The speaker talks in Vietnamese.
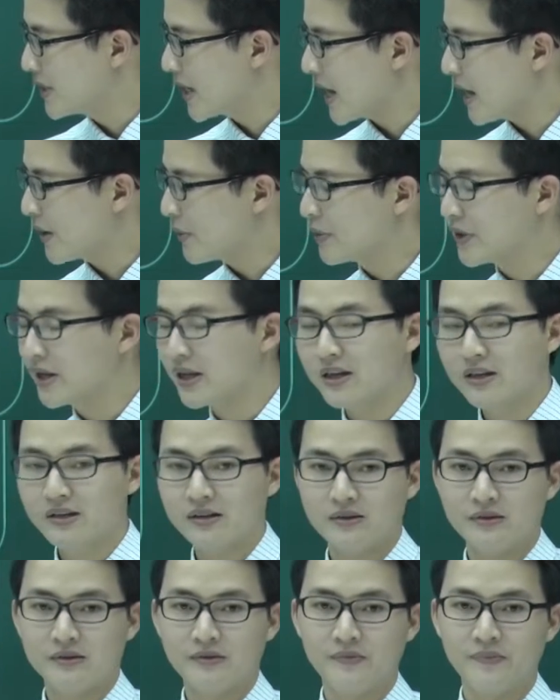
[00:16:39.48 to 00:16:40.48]
trên hai của dx.
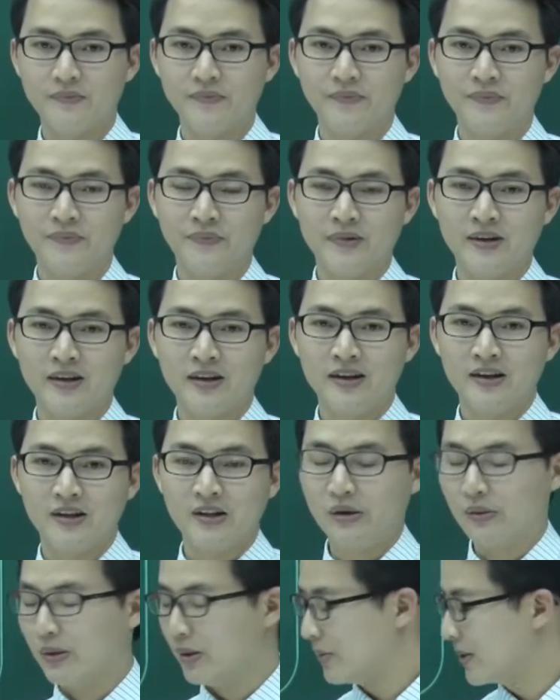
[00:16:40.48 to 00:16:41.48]

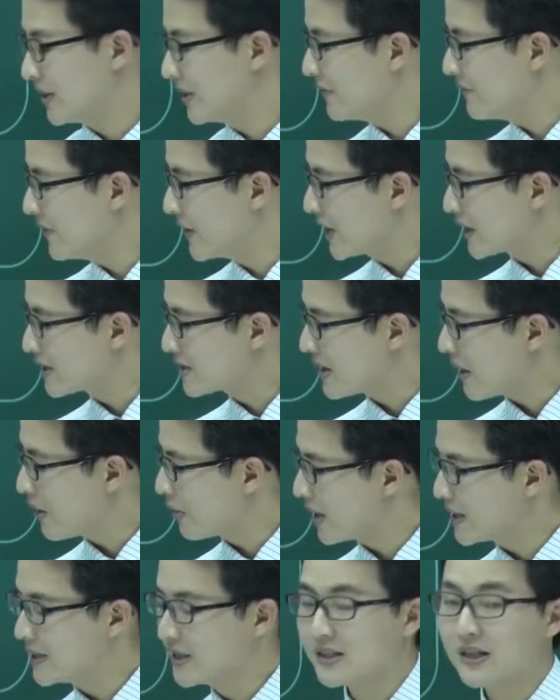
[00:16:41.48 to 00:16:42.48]
Đúng không? Cái tích phân đằng
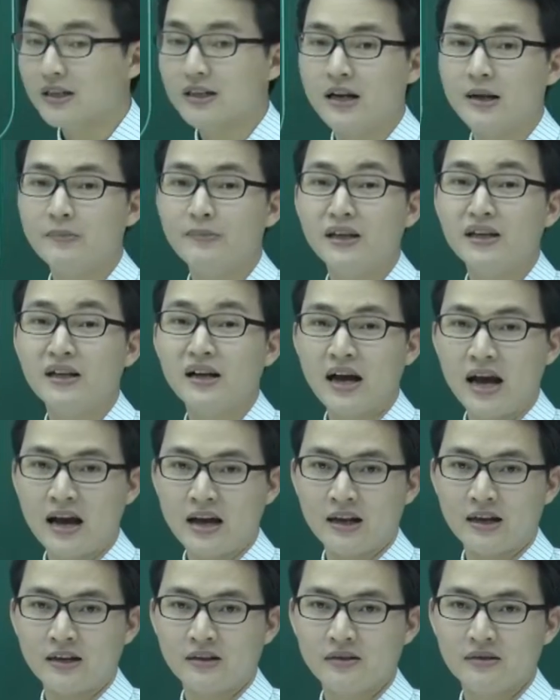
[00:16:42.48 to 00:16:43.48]
sau này thì chắc chắn em tính được
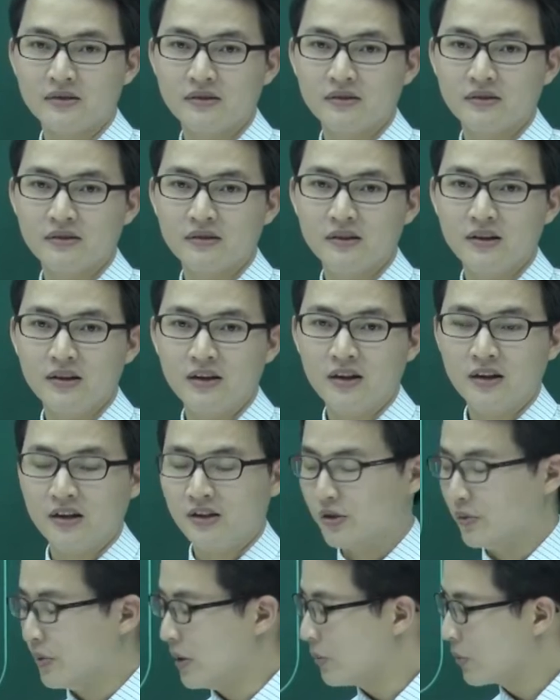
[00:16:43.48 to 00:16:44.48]
ngay này,
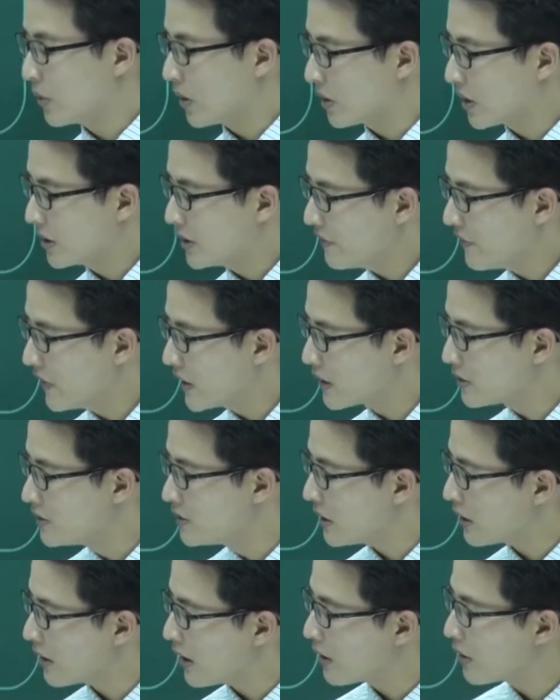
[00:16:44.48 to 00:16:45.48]
đúng không? Còn cái tích phân đằng
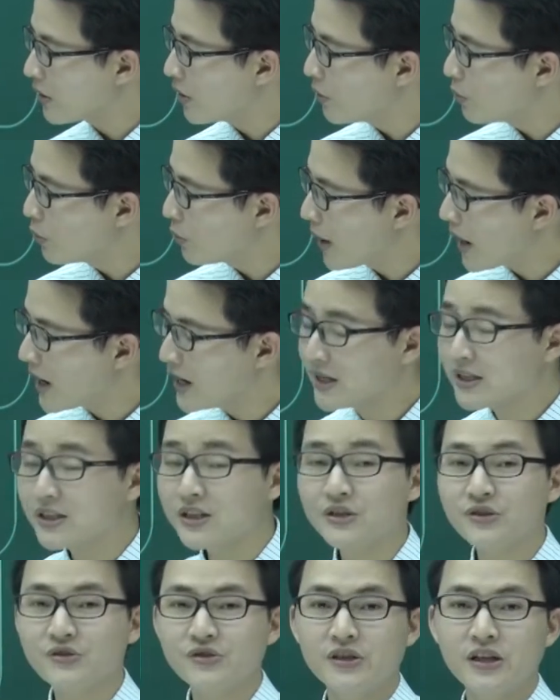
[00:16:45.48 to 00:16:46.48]
trước là cos ba x
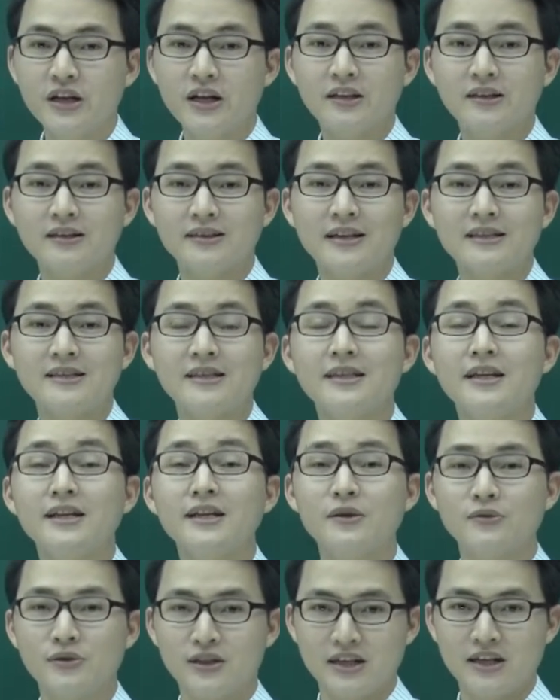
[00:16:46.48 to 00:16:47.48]
chia sin x ta sẽ
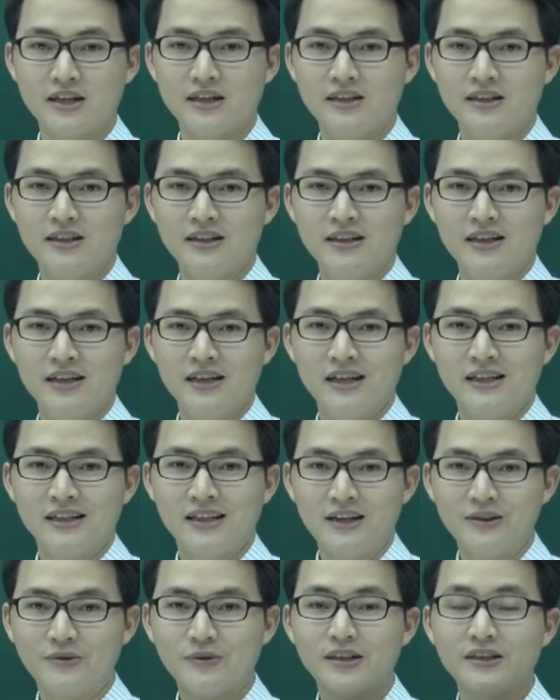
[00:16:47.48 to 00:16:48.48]
tính kiểu gì?
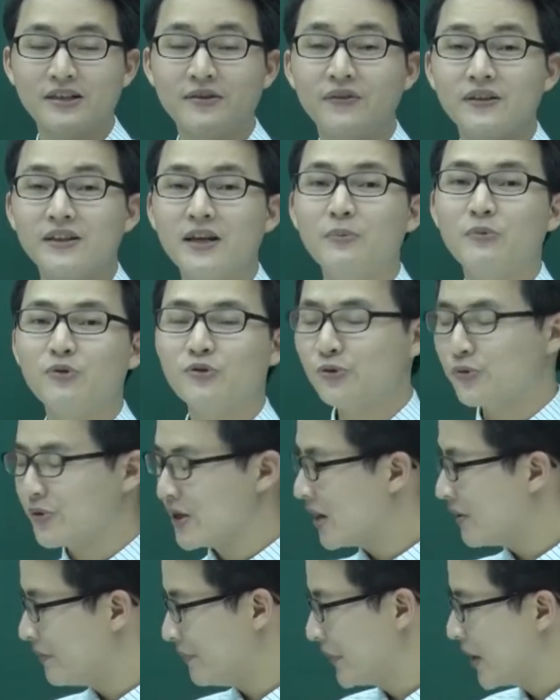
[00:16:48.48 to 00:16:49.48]
Thế chúng ta sẽ phân tích một chút
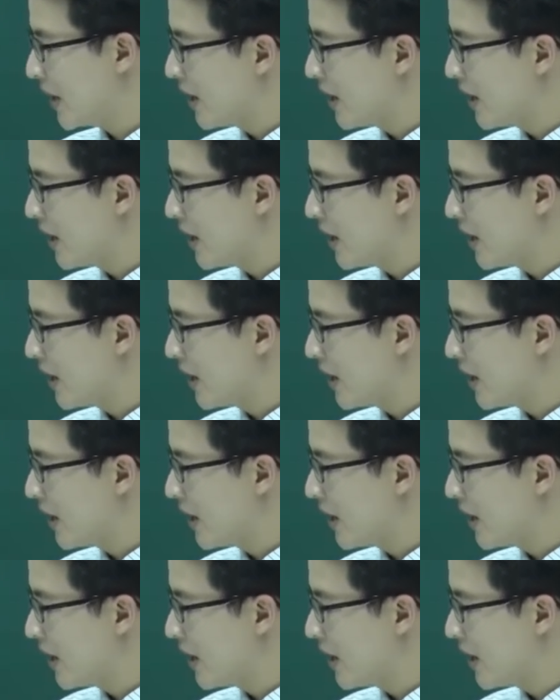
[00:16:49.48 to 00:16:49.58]
nhé.